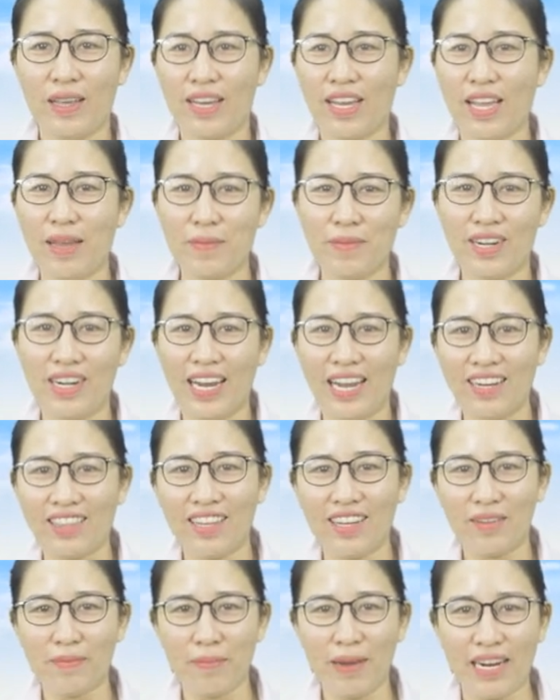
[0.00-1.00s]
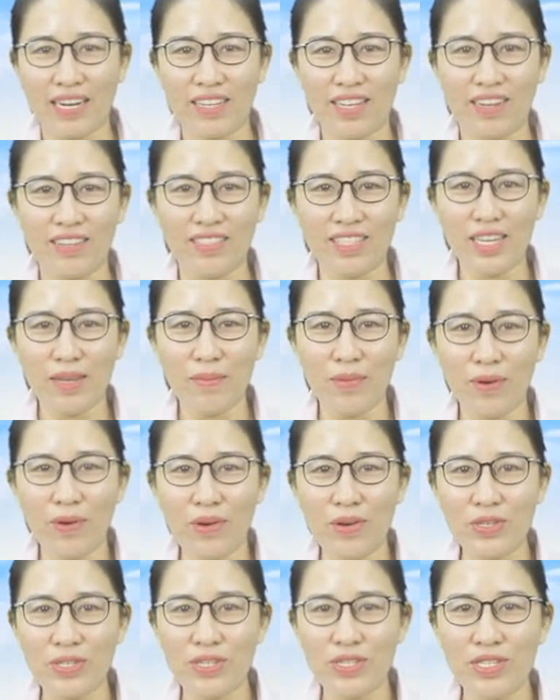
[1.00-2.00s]
các em đã từng mặc thử
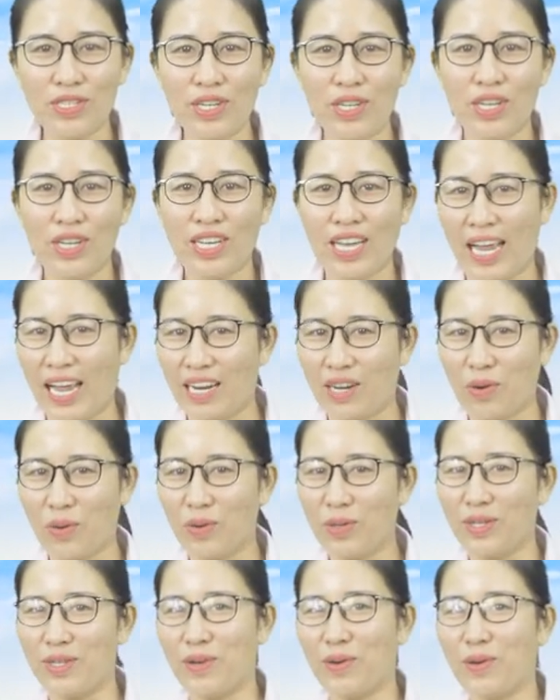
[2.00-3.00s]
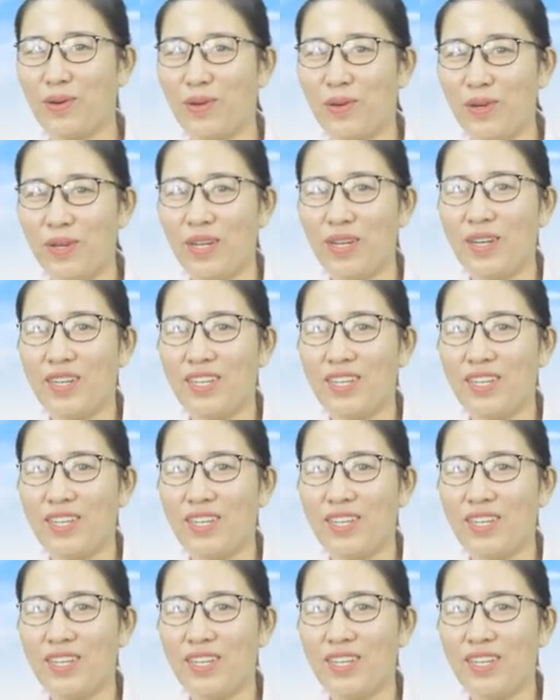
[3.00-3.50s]
kimono chưa à cô thì cô